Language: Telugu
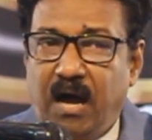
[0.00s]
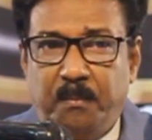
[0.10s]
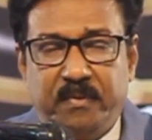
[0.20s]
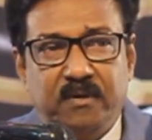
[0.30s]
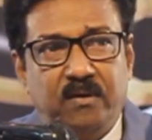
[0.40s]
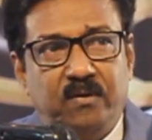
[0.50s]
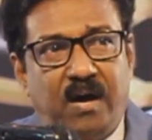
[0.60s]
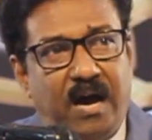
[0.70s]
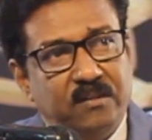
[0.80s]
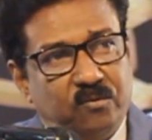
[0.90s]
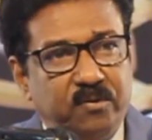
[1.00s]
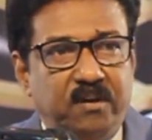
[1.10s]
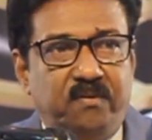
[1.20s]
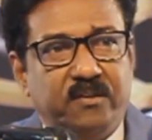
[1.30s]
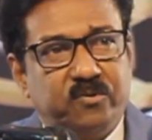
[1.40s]
ఆపదల్లో
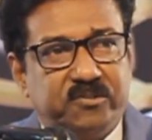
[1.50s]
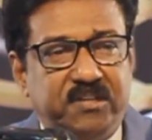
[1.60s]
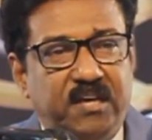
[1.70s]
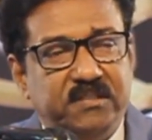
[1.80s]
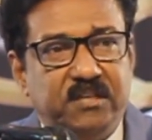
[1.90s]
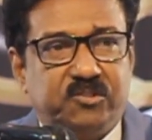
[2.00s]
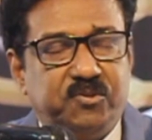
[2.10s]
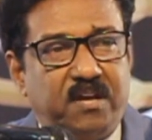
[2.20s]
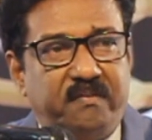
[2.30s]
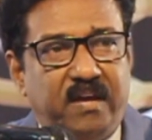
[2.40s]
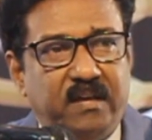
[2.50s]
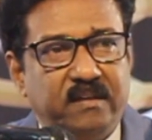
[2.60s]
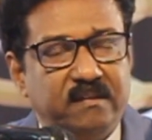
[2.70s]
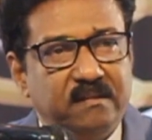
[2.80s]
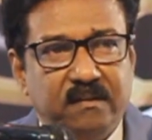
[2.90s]
ఆదుకునే వానితో స్నేహం చేస్తున్నావా
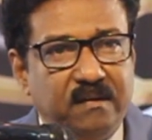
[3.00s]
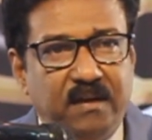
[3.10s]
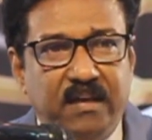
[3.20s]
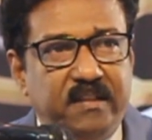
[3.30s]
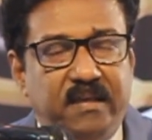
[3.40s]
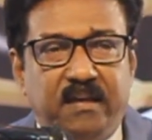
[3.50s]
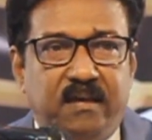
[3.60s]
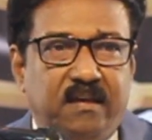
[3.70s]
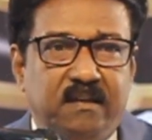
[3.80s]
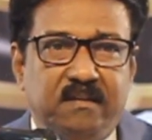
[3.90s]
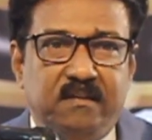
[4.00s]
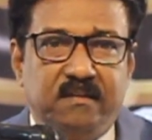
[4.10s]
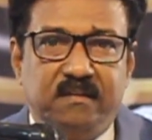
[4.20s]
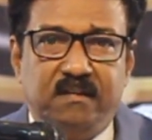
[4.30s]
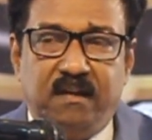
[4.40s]
లేదే
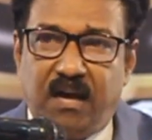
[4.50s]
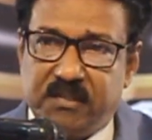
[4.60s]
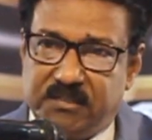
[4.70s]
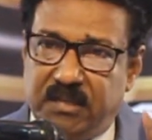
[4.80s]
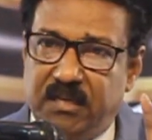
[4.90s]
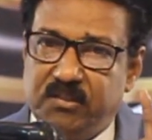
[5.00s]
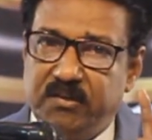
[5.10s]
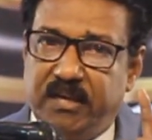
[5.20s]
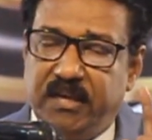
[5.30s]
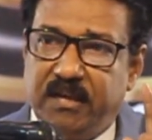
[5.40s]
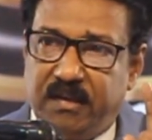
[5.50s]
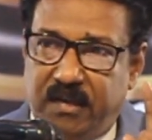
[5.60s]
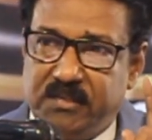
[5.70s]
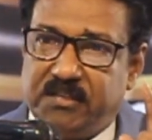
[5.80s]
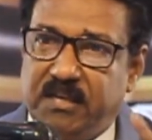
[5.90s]
ఆ స్నేహితుడే
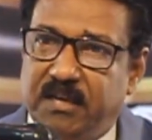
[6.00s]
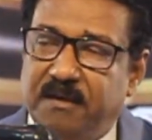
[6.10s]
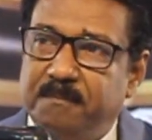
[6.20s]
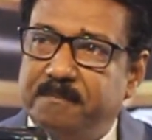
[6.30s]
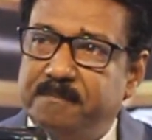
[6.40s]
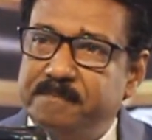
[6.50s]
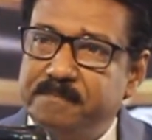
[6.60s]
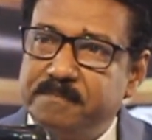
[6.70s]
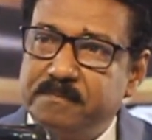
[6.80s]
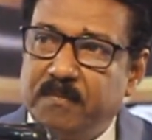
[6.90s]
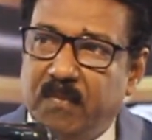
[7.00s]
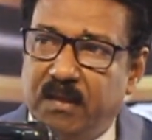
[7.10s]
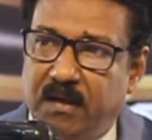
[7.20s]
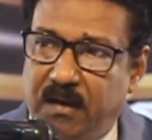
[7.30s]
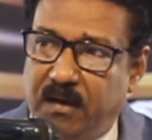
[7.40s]
ఏసయ్యా
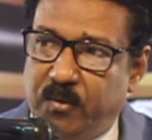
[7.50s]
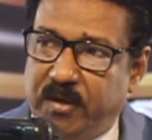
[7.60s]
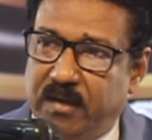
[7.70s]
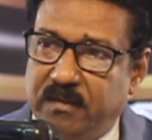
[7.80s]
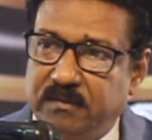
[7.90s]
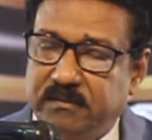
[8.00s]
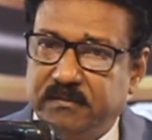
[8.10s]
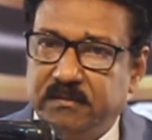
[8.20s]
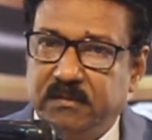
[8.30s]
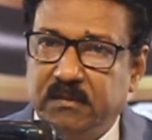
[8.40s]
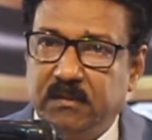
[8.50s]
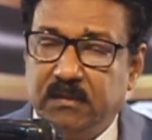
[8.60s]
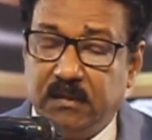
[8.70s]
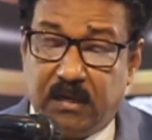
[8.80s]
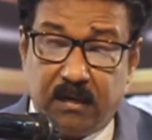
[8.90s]
హలలుయ్యా
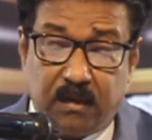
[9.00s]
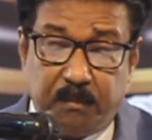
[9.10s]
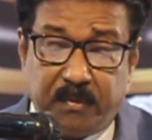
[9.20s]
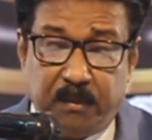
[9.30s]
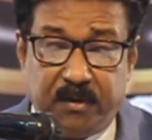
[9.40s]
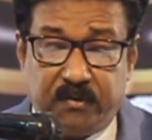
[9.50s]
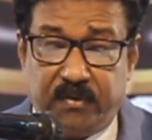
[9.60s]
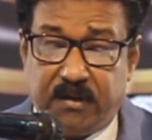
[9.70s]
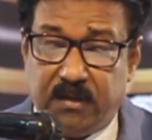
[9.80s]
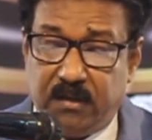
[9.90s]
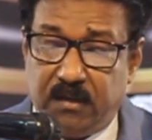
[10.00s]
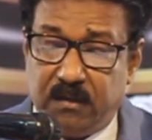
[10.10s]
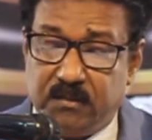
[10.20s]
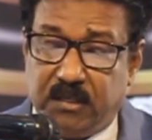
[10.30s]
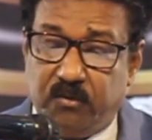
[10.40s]
కనుక ప్రియమైనటువంటి
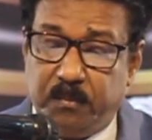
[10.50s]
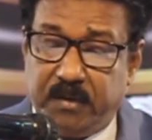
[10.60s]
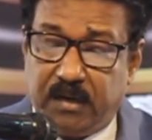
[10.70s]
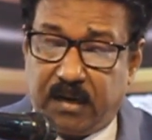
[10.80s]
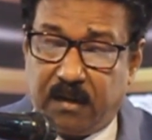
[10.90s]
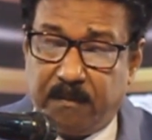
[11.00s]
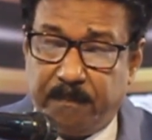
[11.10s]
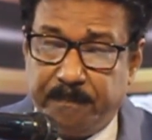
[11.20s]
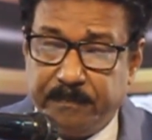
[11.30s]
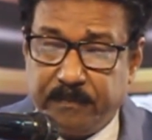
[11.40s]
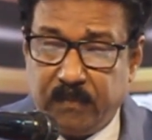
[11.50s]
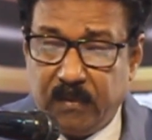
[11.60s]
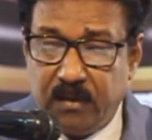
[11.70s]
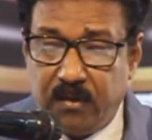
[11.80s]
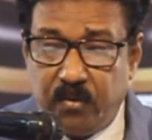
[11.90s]
దేవుని బిడ్డారా
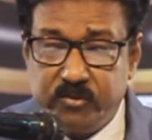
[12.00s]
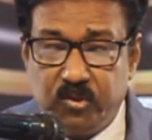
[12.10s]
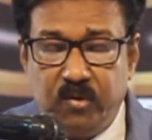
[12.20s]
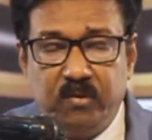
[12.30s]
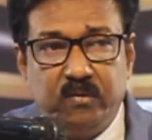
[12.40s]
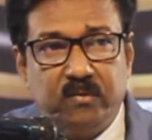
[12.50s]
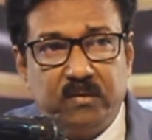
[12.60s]
ఈ రోజుల్లో